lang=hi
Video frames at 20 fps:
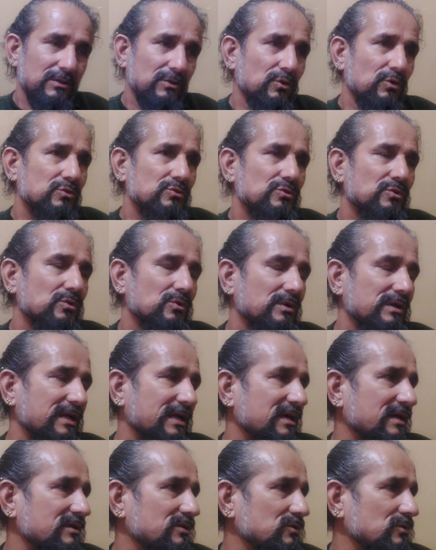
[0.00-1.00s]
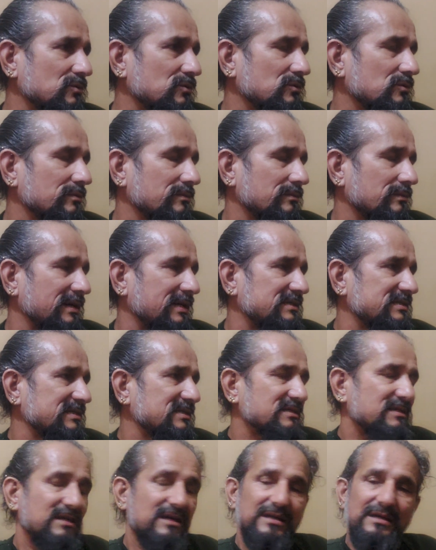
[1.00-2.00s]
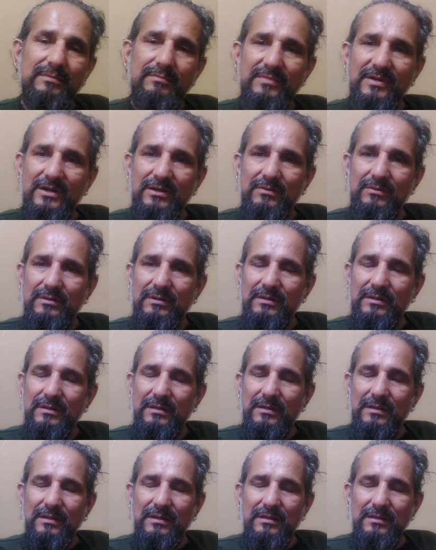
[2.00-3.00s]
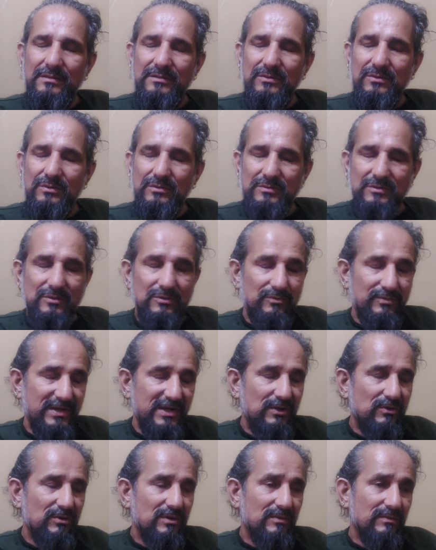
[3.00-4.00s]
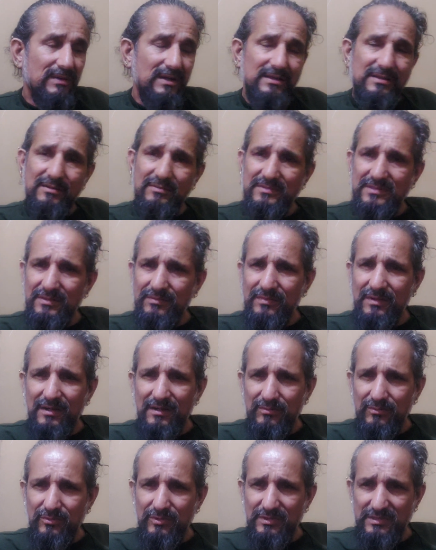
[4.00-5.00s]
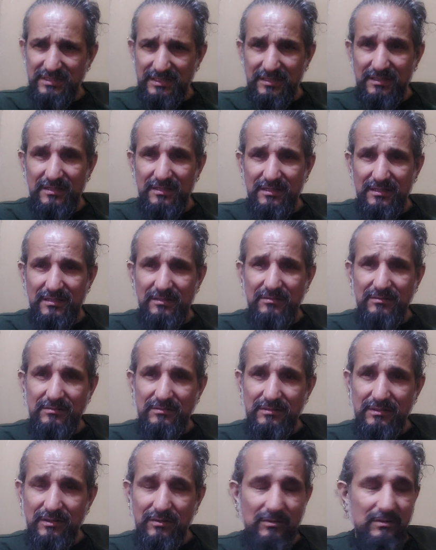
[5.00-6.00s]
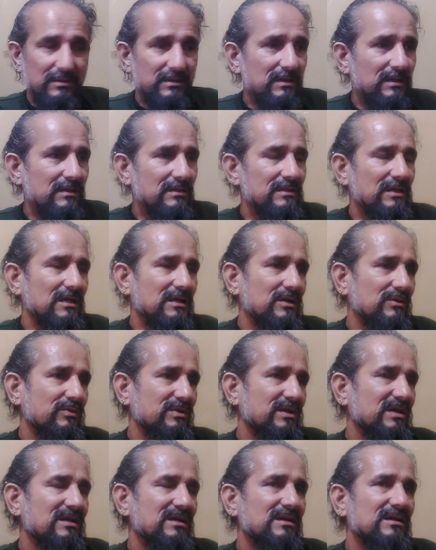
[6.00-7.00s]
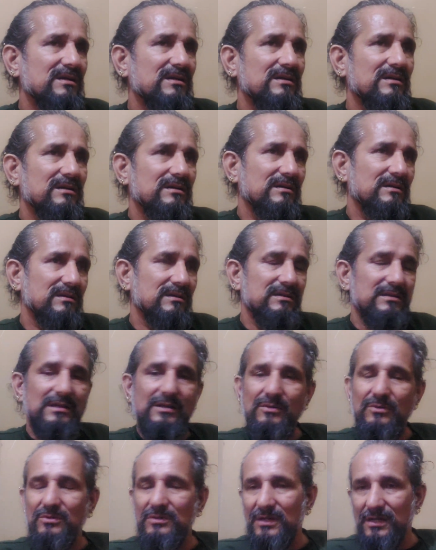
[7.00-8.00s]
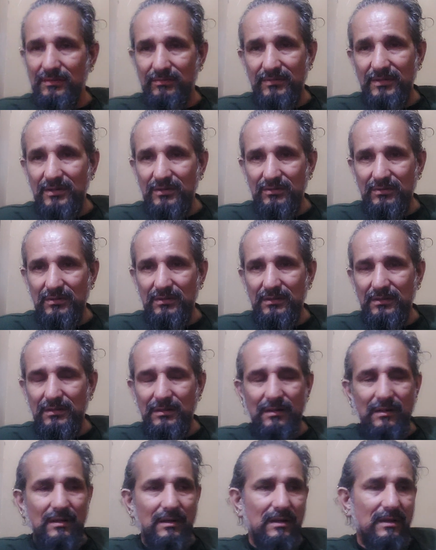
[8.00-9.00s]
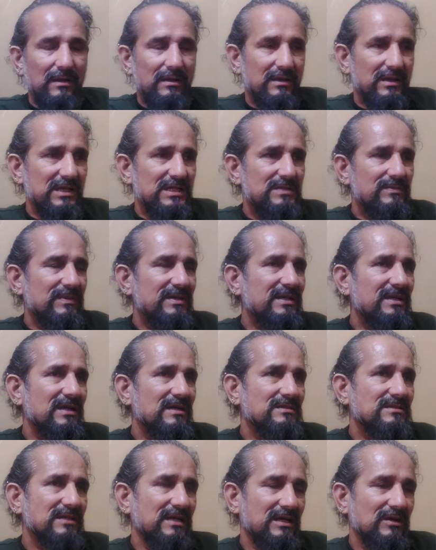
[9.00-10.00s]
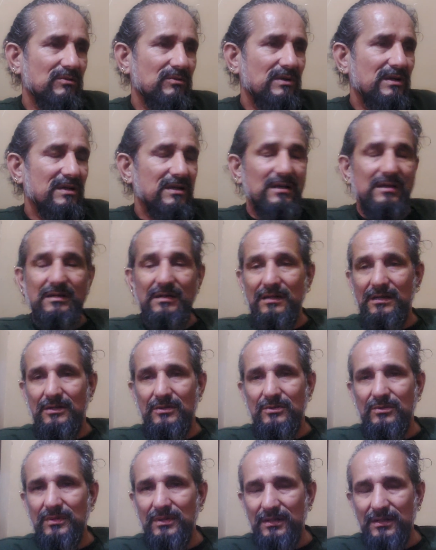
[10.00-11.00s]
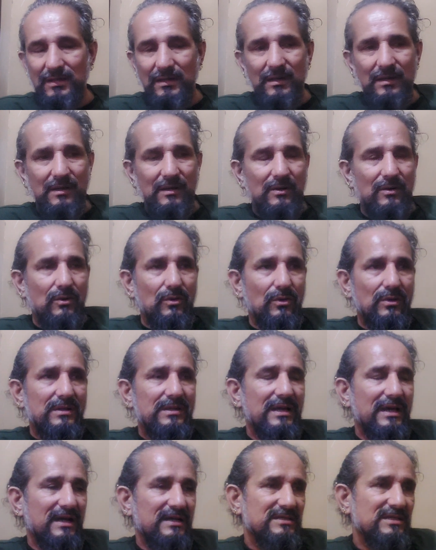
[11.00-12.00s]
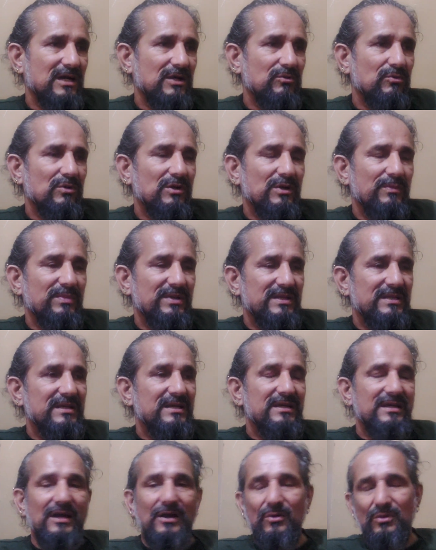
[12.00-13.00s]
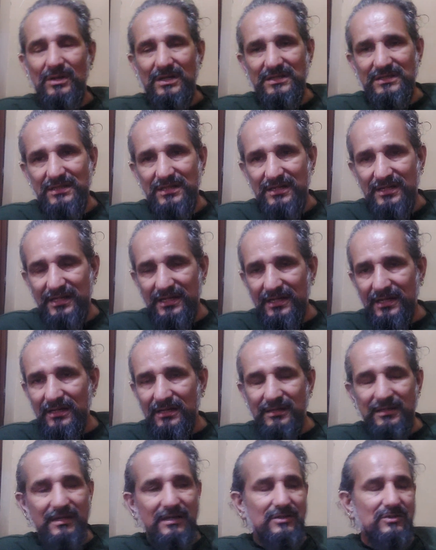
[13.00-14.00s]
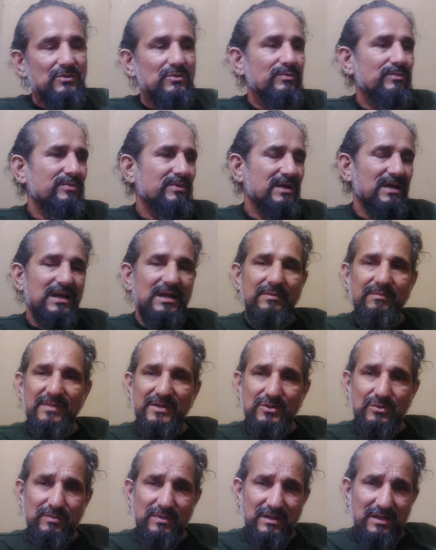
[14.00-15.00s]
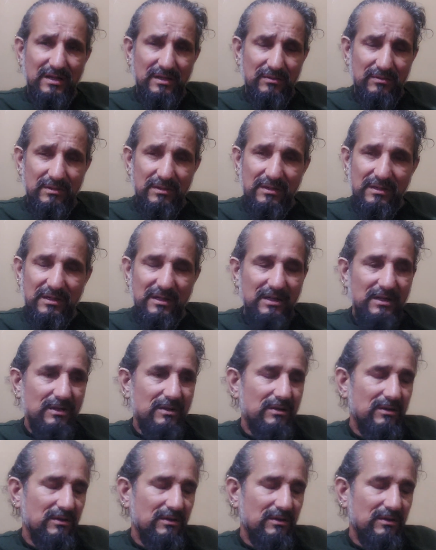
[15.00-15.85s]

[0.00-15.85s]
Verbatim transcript: दोस्तों ये जो मैसेज है ना ये वीडियो है ये इसको जो वीडियो के माध्यम से मैं आपको शेयर कर रहा हूँ और ये तर्क वितर्क ये खुद आपका हुआ कि इसमें क्या सही हुआ क्या गलत हुआ और जानवरों के प्रति क्या होना चाहिए ठीक है ये जो क्लिप मैं जो बना रहा हूँ ना ये